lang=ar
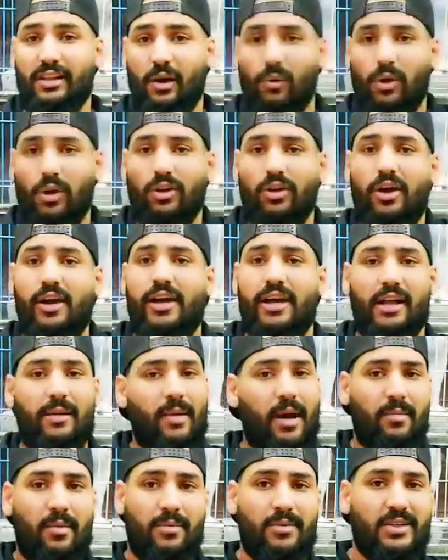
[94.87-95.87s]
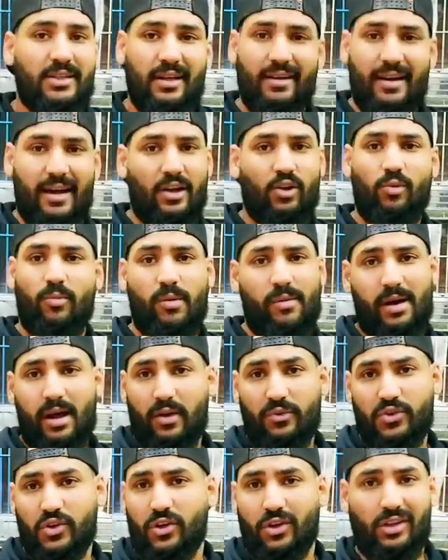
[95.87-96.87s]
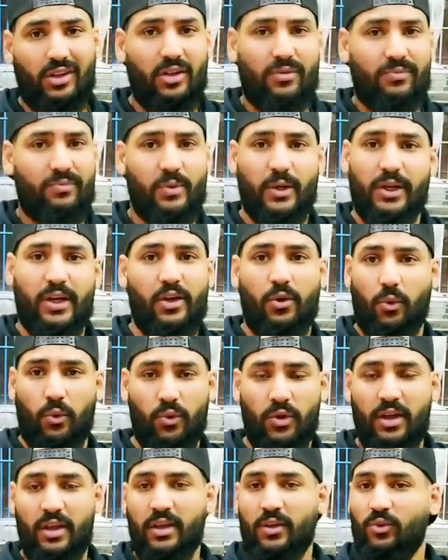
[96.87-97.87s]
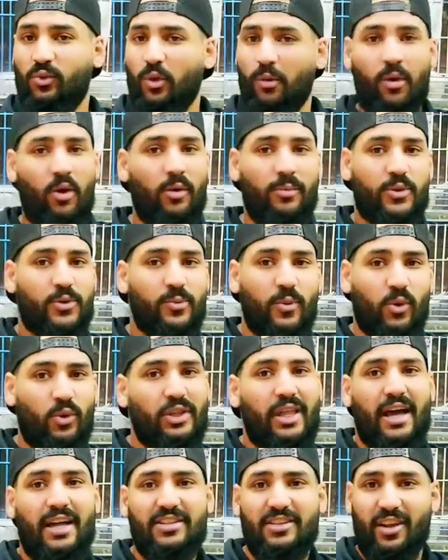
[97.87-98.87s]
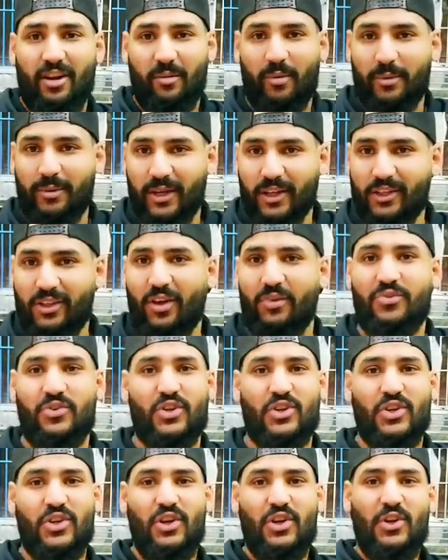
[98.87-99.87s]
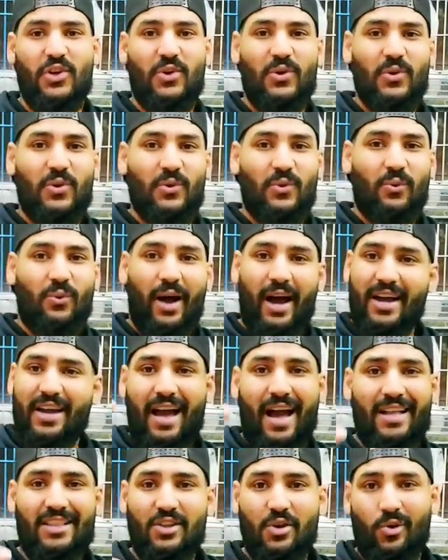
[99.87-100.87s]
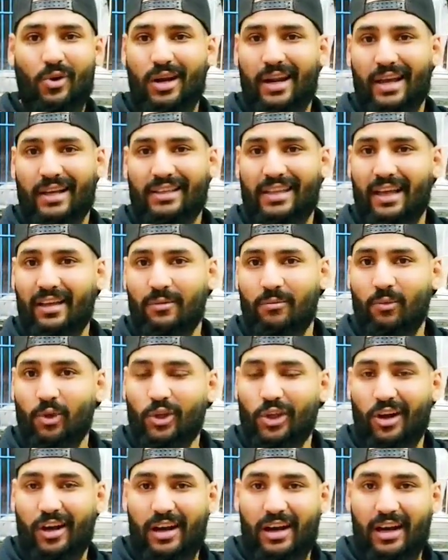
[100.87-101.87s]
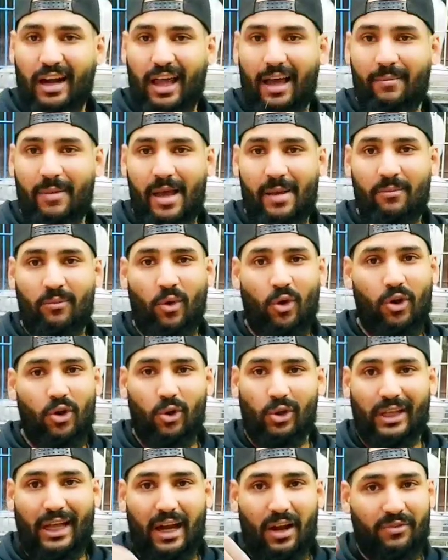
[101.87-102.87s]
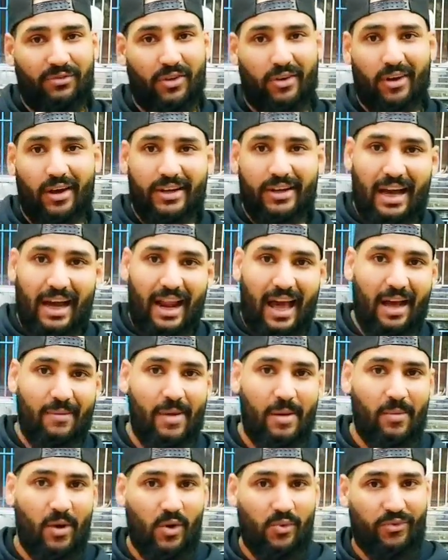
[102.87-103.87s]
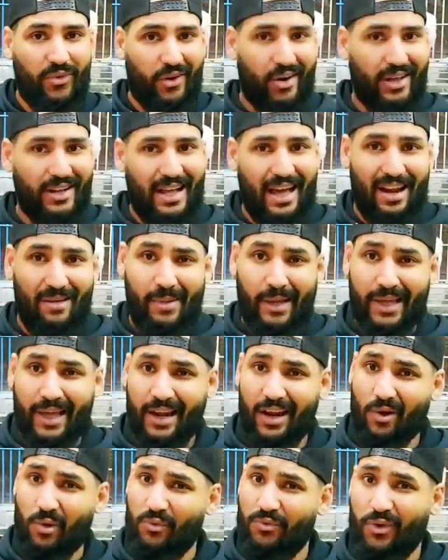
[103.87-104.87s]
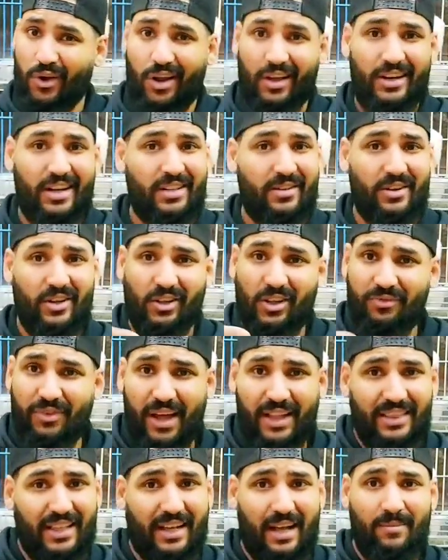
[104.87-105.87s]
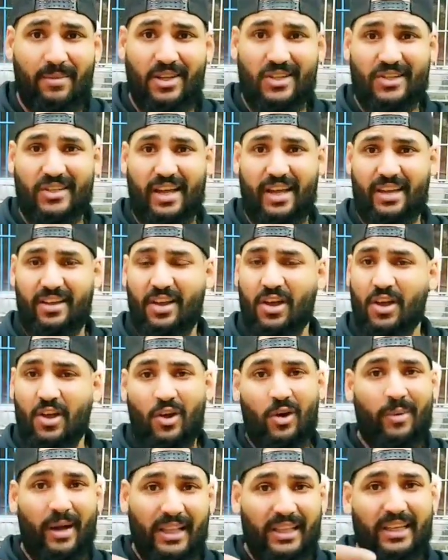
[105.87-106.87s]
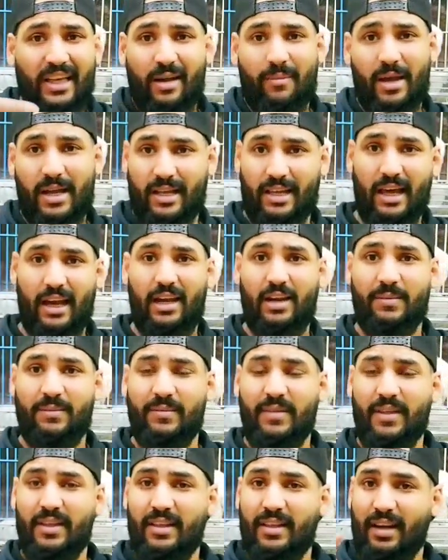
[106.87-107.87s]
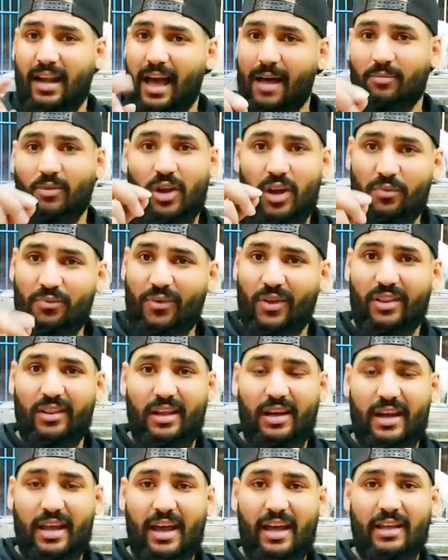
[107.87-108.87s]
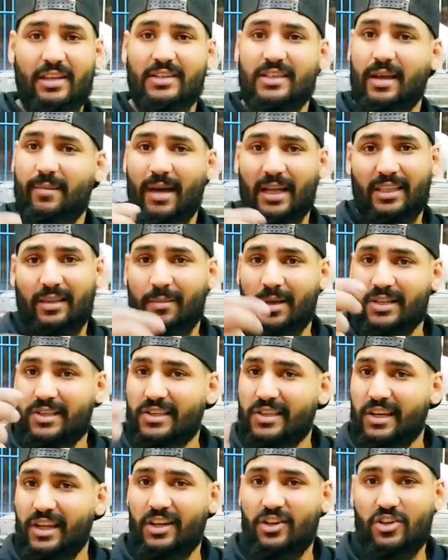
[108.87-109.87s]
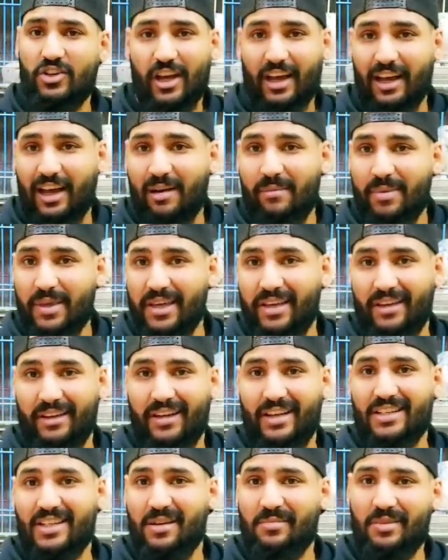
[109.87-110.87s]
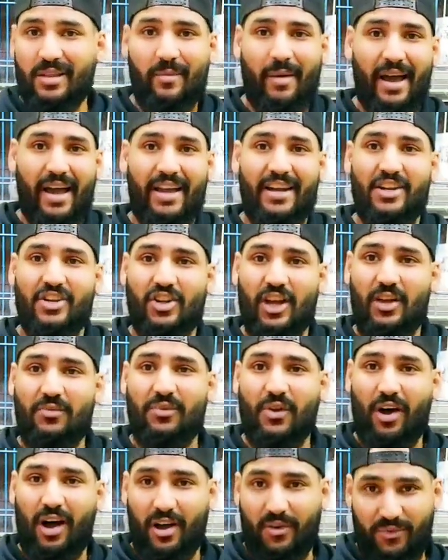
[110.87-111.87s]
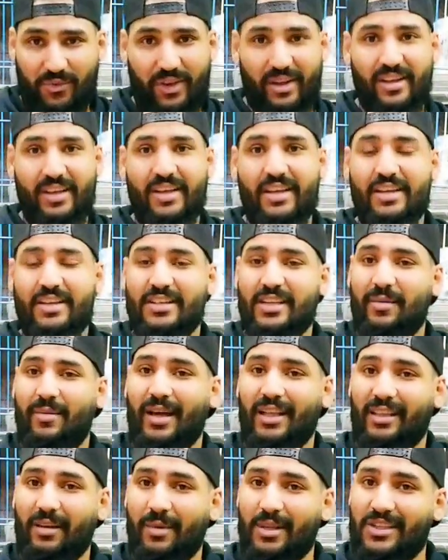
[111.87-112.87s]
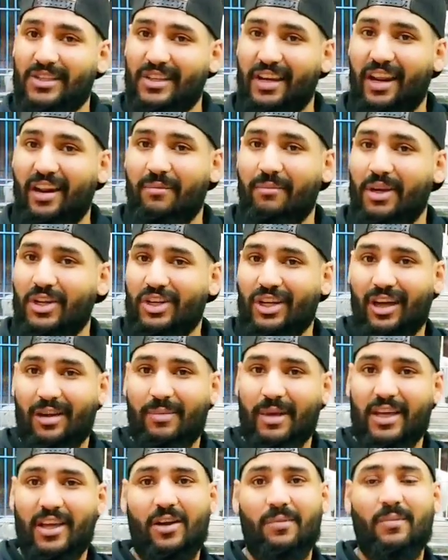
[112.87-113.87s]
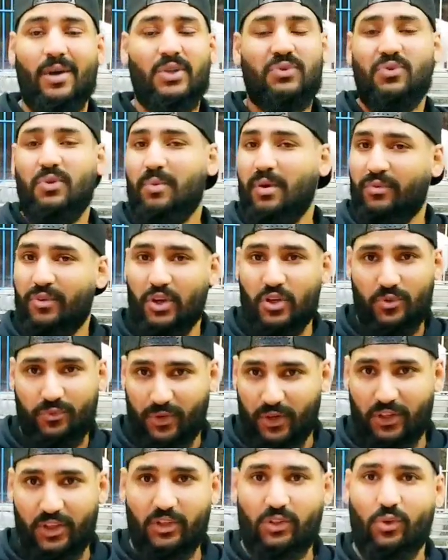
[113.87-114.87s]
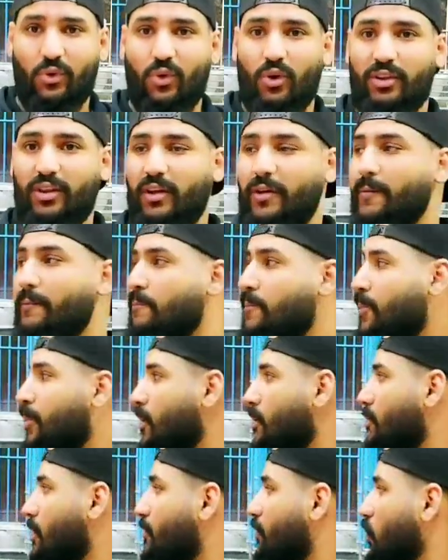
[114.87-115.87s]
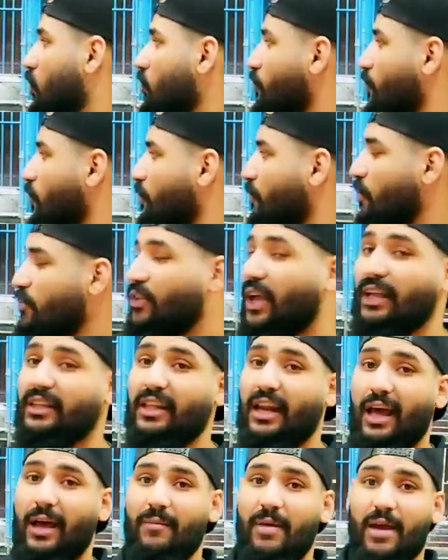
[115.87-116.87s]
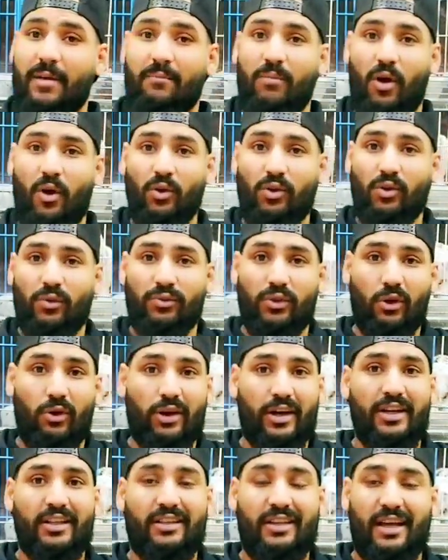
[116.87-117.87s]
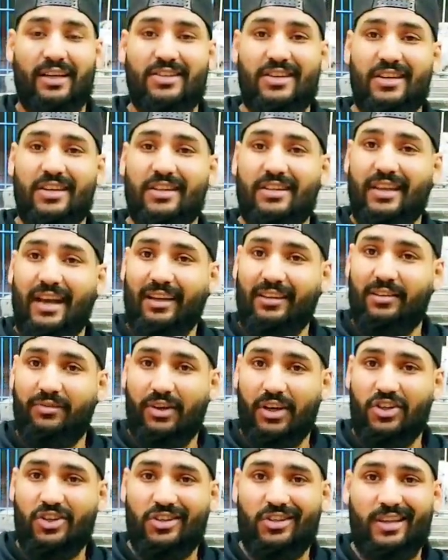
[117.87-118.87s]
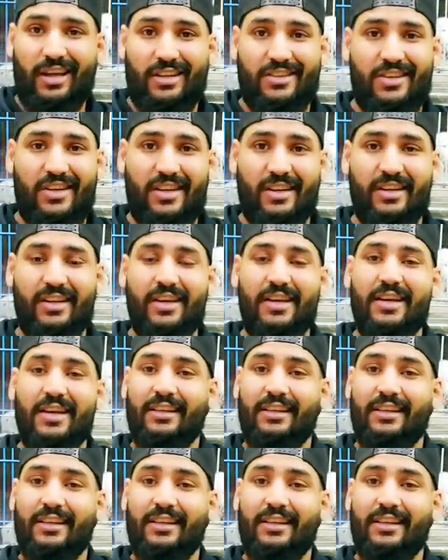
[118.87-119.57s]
عن ده والله يا جماعه ما بستغنى عنه وما بعرفش انضف من غيره طول ما هو مش موجود عندي انا ما بنضفش واي حد يقول لك ده مضر للحمام قول له تعالى فرجني على حمامك وفرجني على مكانك وفرجني النظافه عندك عامله ازاي وبعد كده ابقى اتكلم الحمد لله بفضل الله سبع ثمان سنين شغال بيه الناس اللي متابعاني شايفه وعارفه سبع ثمان سنين بشتغل بالجير المطفي بفرشه في ارضيه الاوضه بفرشه في الرفوف تحت الحمام بحطه في طواجن التحديق تحت فرش التحديق